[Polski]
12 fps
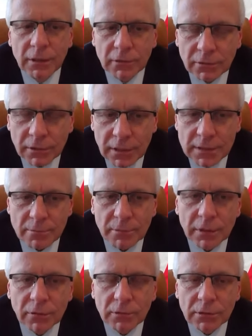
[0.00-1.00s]
no to
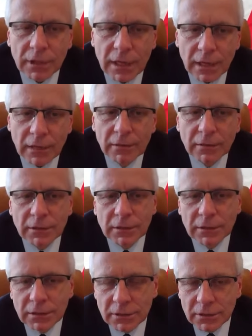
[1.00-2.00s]
następnego dnia
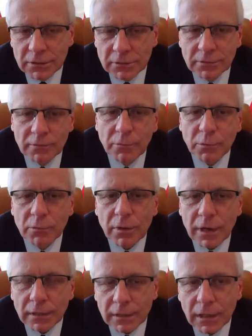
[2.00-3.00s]
e, w
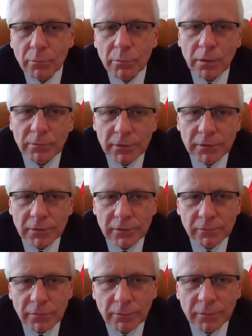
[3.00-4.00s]
półtora dnia mamy,
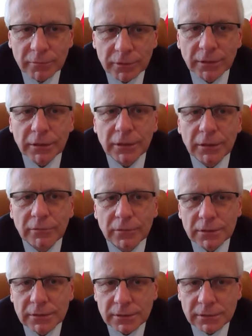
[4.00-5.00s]
mamy wyniki,
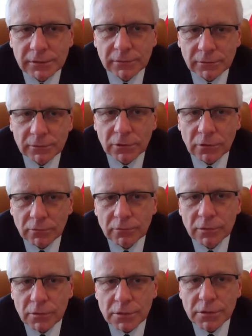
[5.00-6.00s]
więc e, to
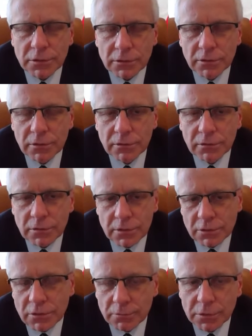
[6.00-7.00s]
dosyć, do,
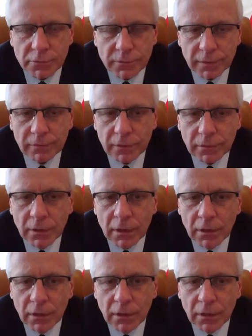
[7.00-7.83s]
dosyć dobrze już w tej chwili